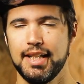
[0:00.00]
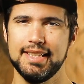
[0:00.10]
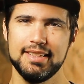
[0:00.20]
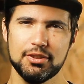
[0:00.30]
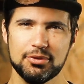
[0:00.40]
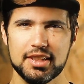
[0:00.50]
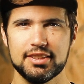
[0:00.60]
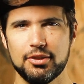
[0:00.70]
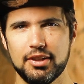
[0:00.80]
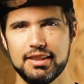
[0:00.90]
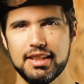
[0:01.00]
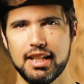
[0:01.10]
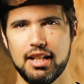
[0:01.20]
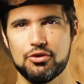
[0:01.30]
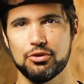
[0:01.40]
Et si on instaure un
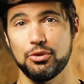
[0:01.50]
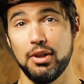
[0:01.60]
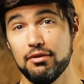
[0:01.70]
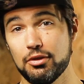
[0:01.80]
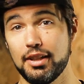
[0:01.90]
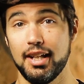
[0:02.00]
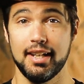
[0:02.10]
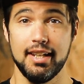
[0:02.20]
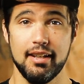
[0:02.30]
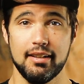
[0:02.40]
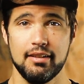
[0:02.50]
décalage entre l'avant et l'arrière,